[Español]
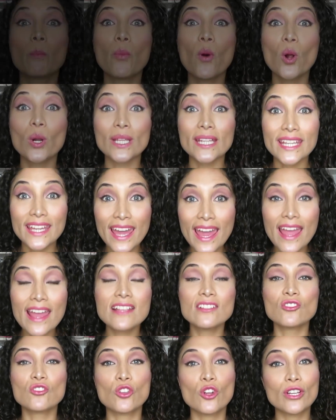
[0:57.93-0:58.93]
¿Por qué
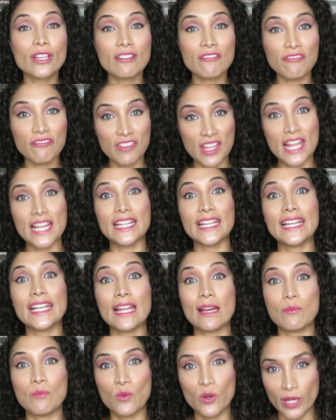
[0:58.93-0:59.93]
son infieles
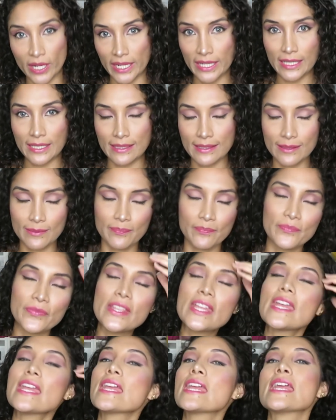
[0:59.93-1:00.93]
las mujeres?
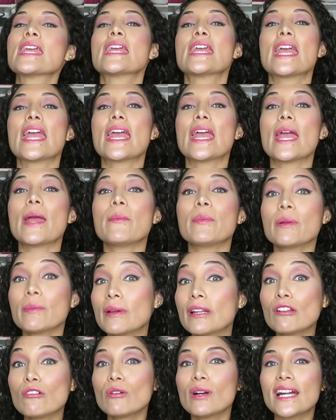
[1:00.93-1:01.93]
En
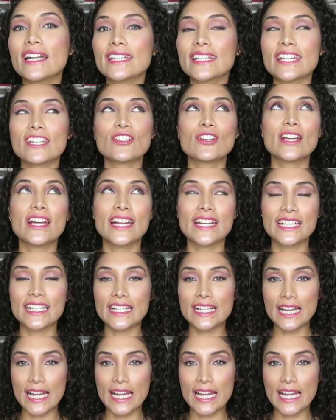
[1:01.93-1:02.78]
primer lugar, quiero dejar en